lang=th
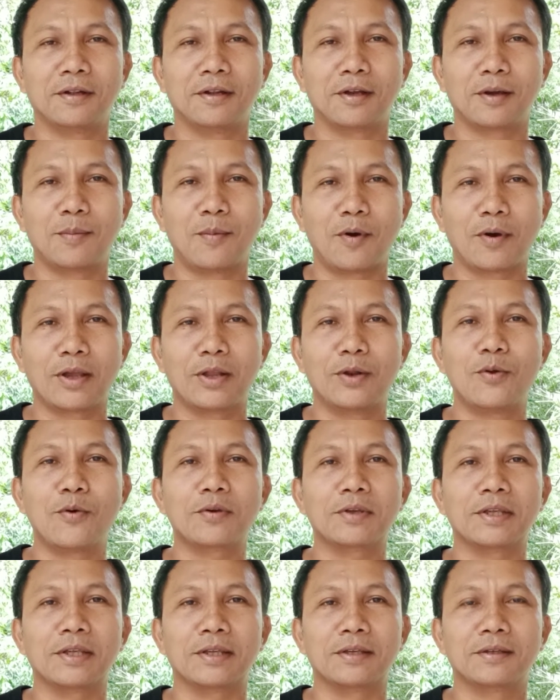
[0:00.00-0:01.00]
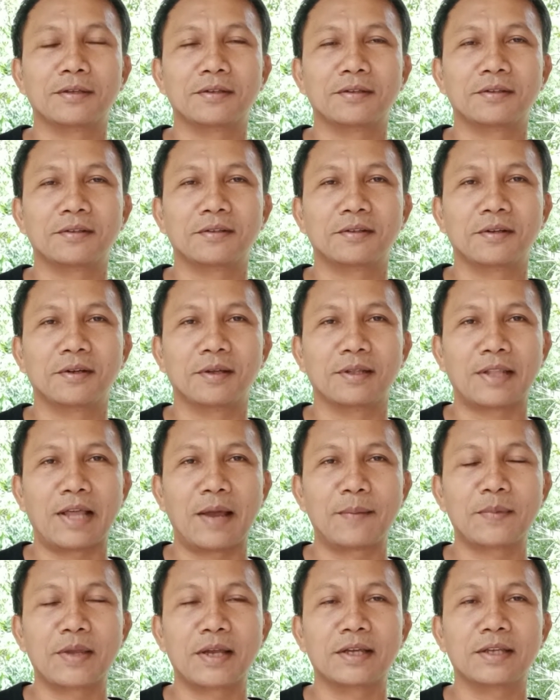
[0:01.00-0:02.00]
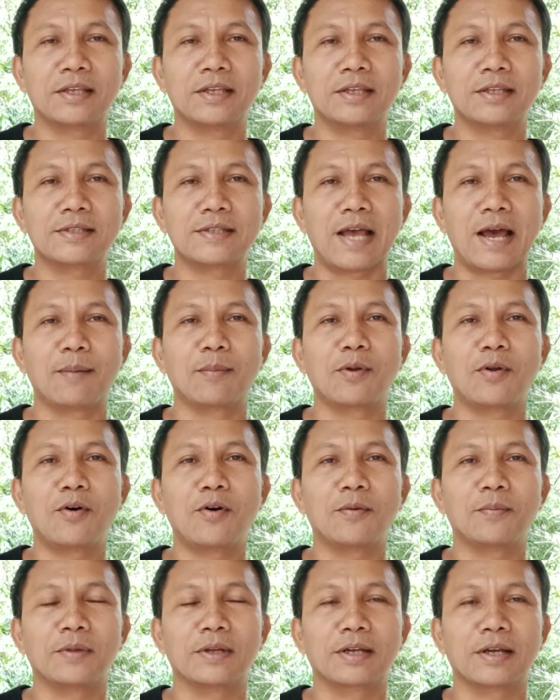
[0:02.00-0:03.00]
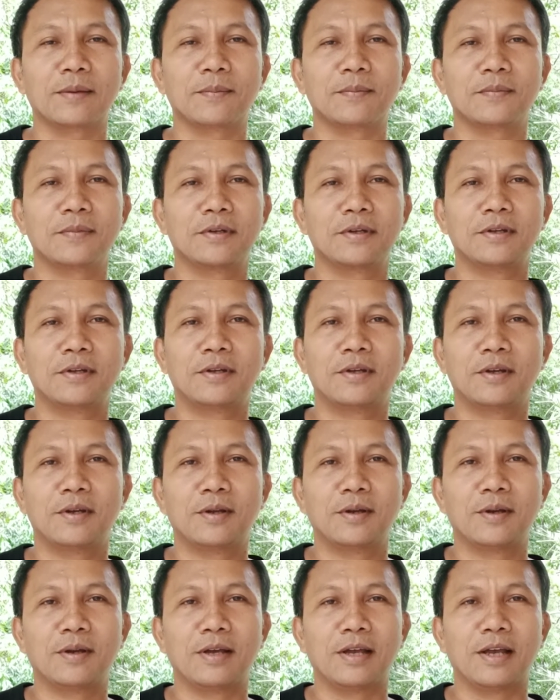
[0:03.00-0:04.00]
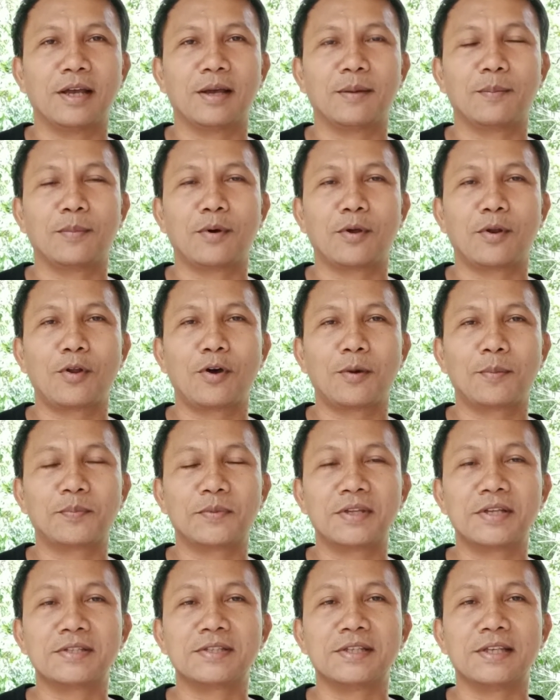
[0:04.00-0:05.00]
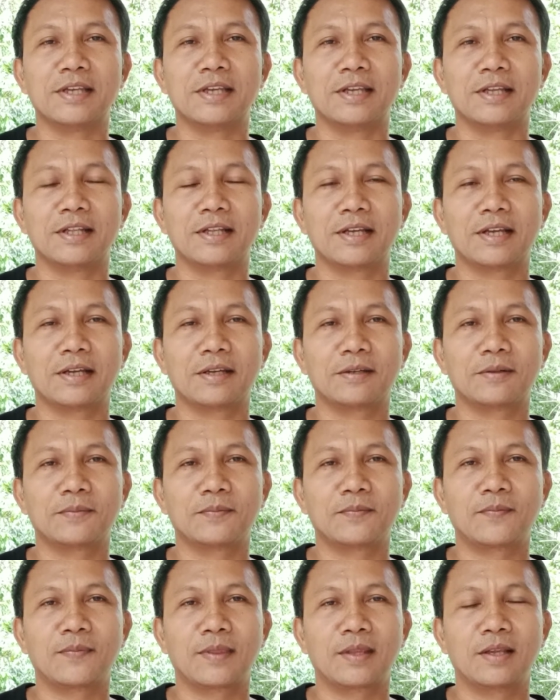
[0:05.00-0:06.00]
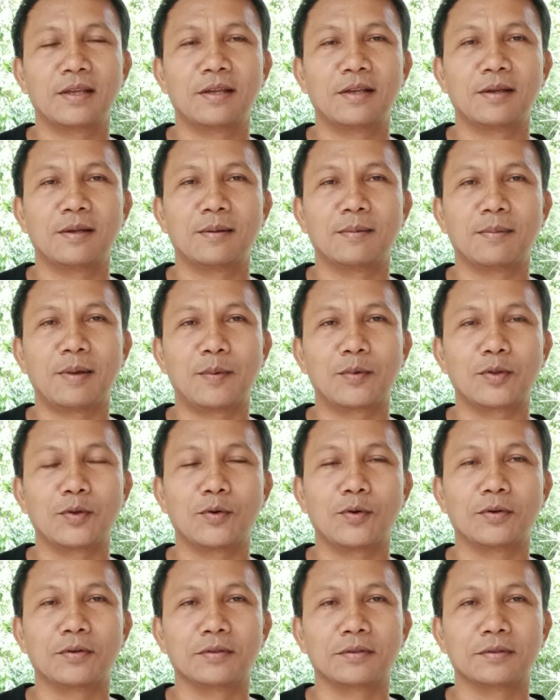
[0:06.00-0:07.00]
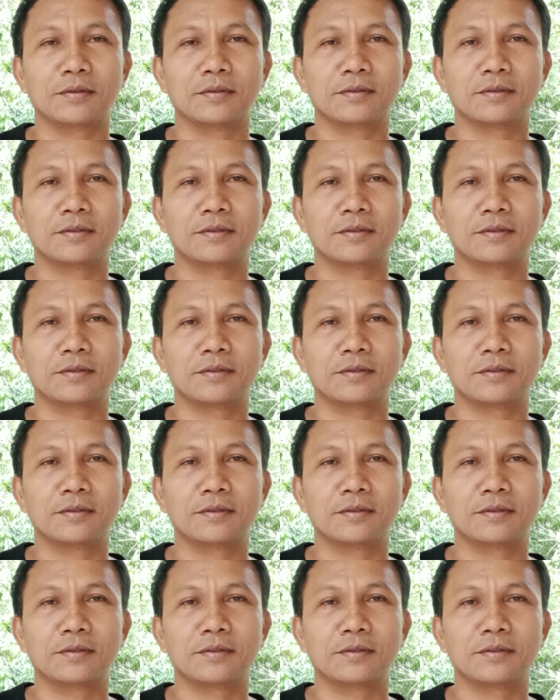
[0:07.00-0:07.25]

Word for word: แล้วบอกให้ลุกอีก ทำอย่างนี้สามรอบนะครับอพอรอบที่สี่เนี่ยพระพุทธองค์